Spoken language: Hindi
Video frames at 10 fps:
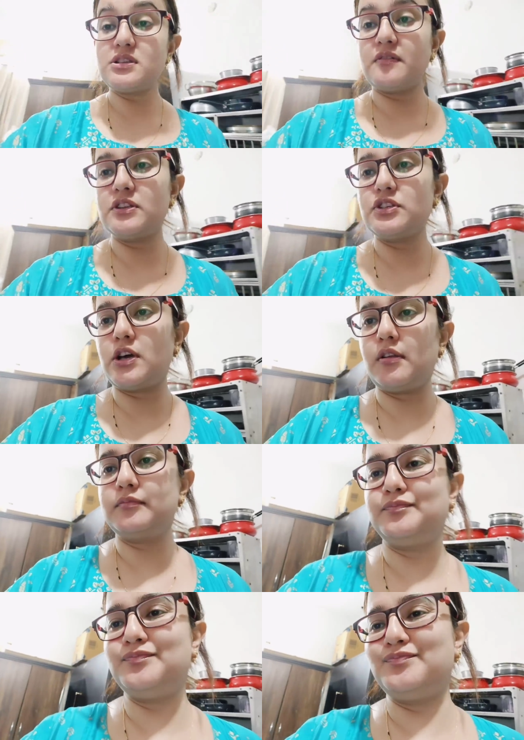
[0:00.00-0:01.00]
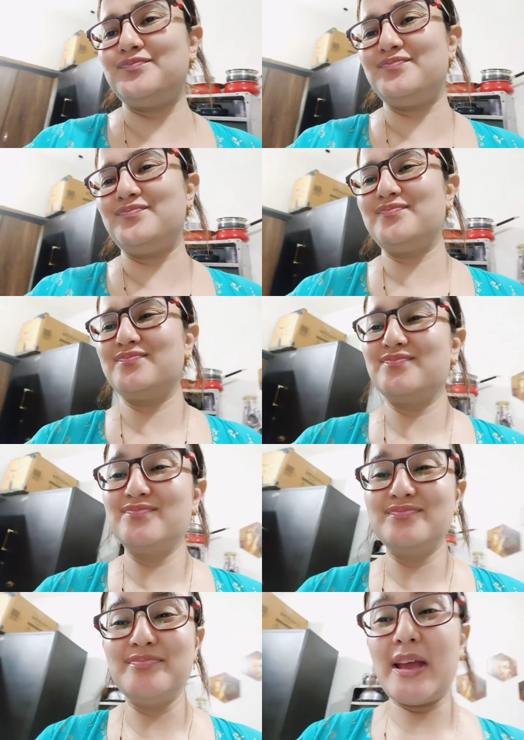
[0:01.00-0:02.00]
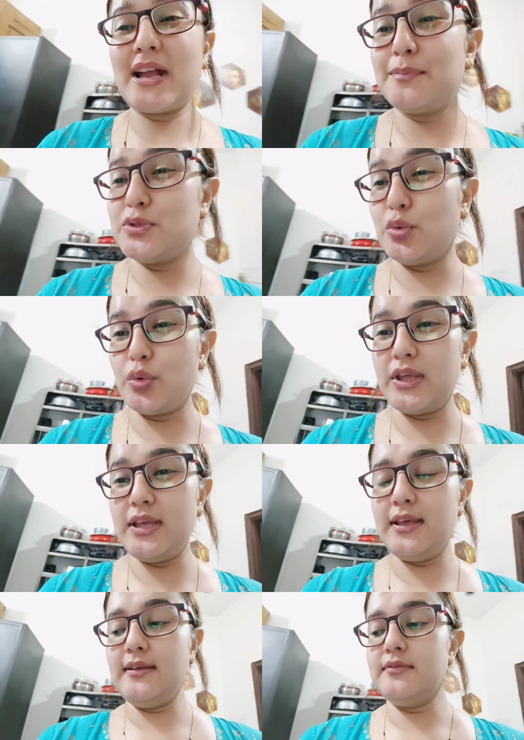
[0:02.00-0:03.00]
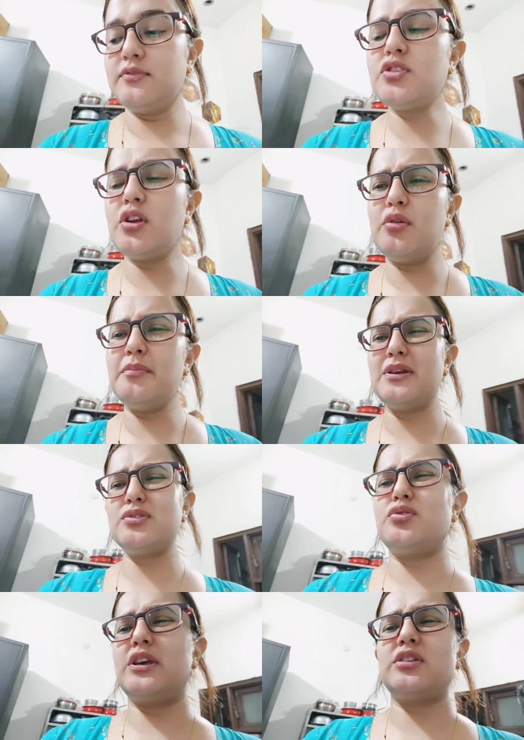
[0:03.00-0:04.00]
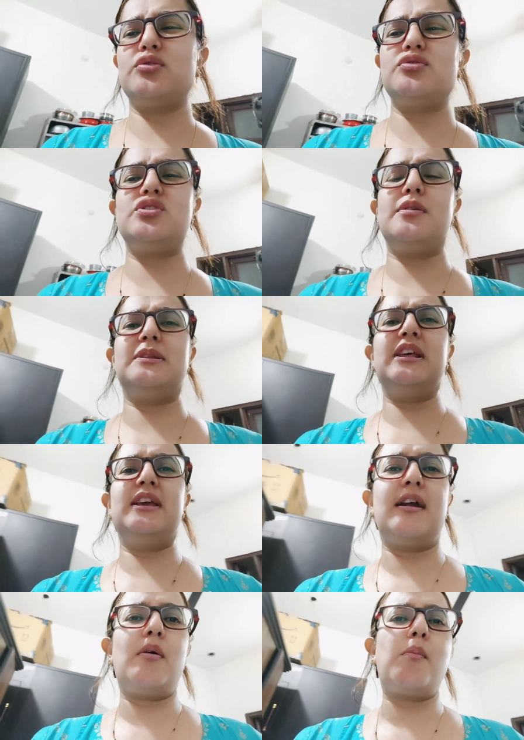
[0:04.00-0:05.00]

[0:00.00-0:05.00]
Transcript: बाजार मैं कब सोंगी चलो मेरे सोने का दोष नहीं पता क्या